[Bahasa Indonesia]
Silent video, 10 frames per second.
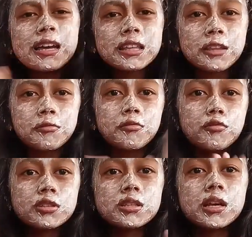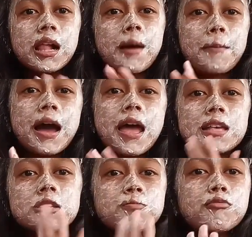kita tunggu selama
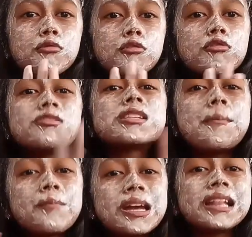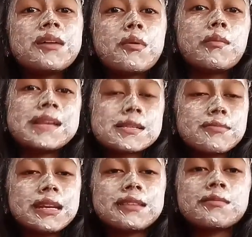10 sampai
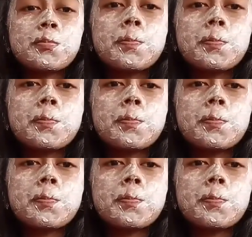15 menit